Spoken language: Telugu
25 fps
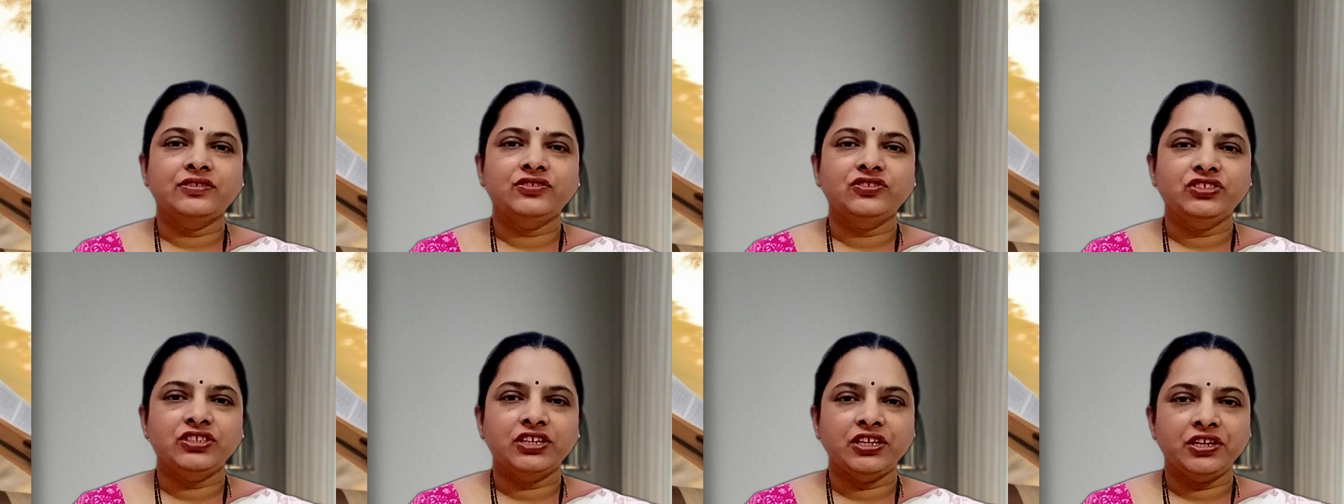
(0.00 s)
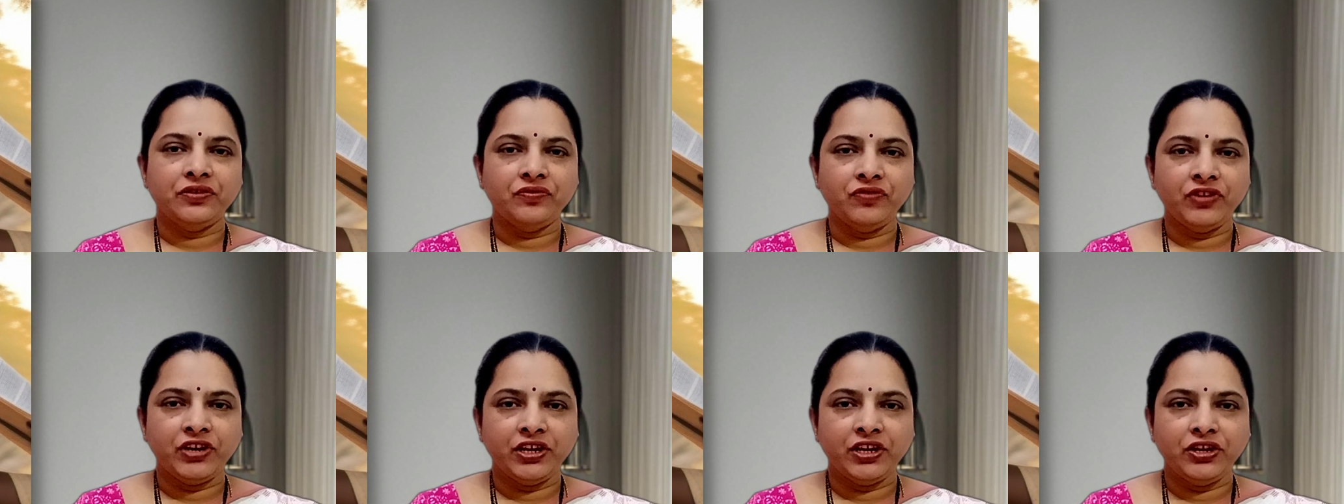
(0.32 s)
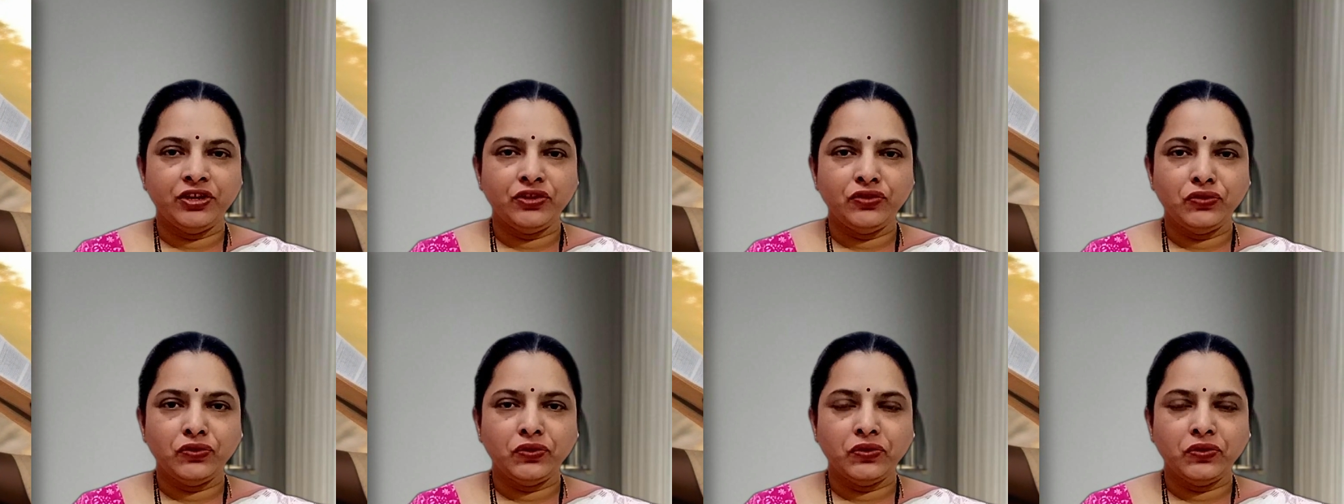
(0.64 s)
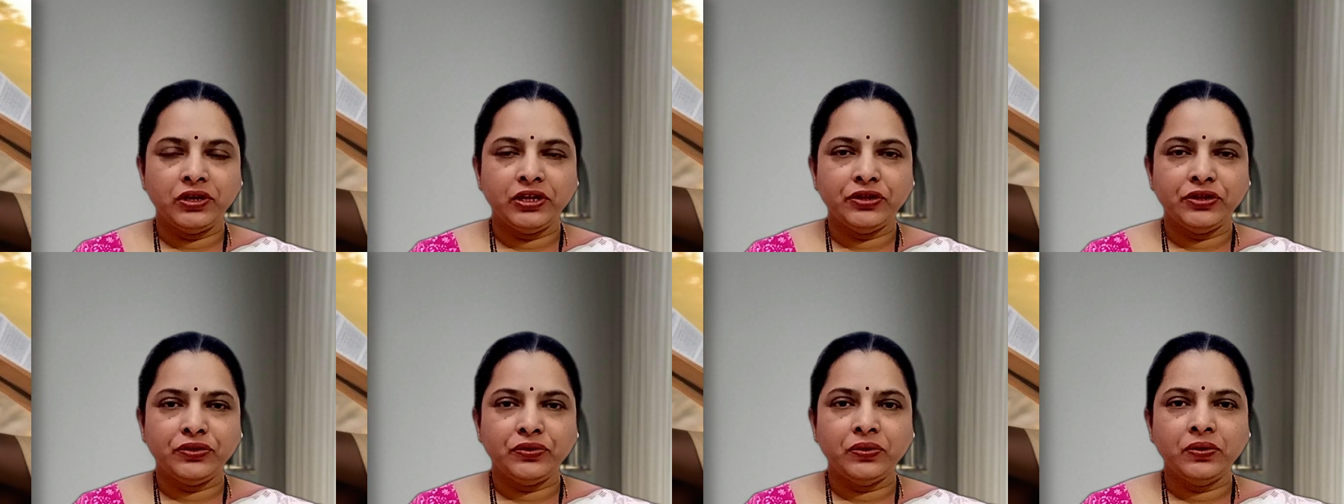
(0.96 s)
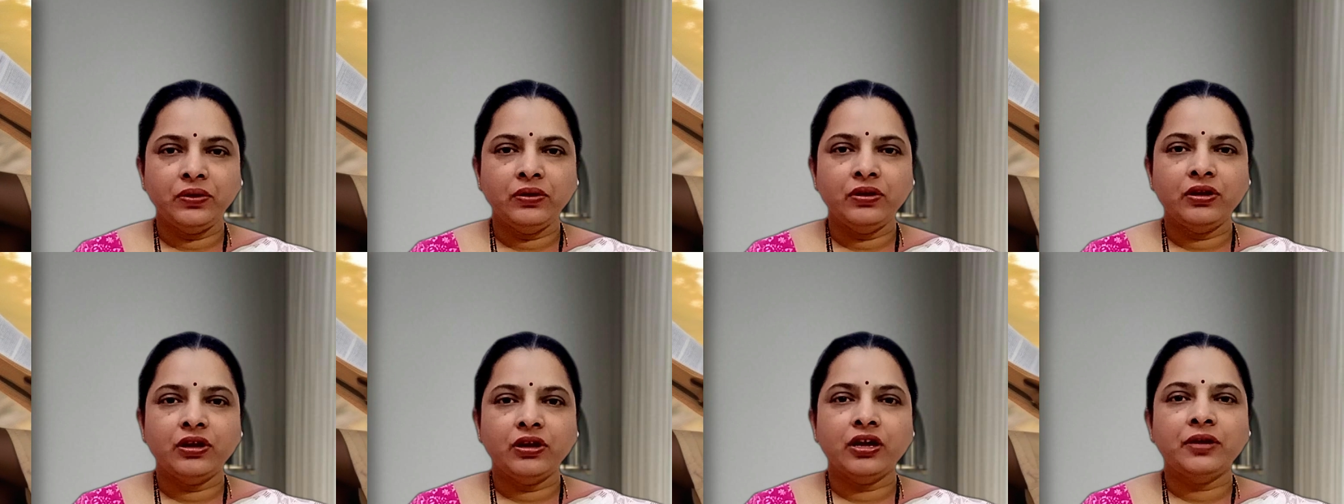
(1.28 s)
జనవరి అయ్యిందో లేదో
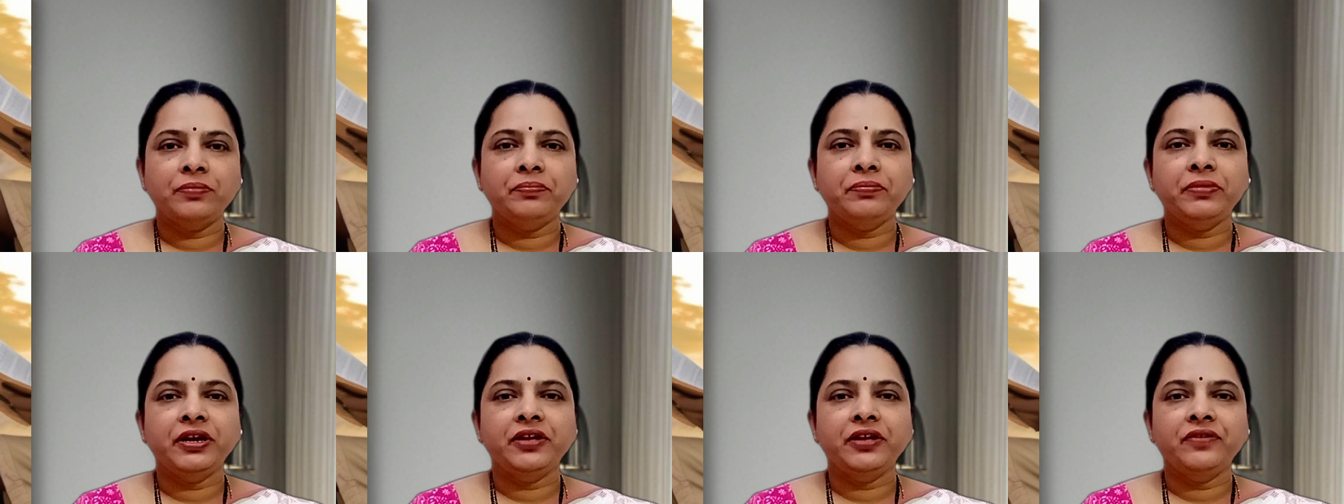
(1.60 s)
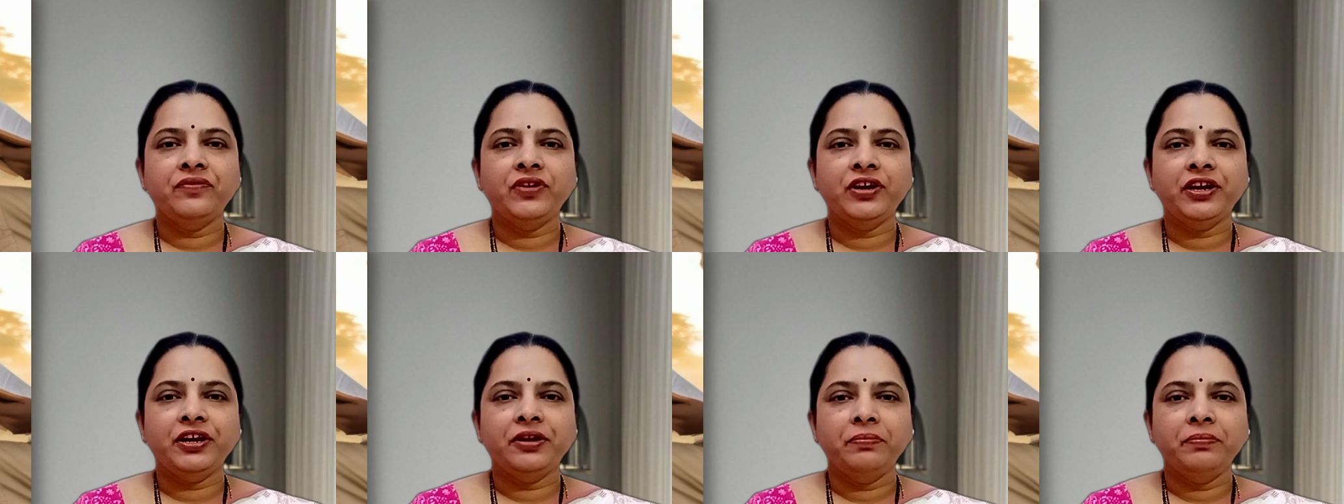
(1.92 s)
అప్పుడే వేడి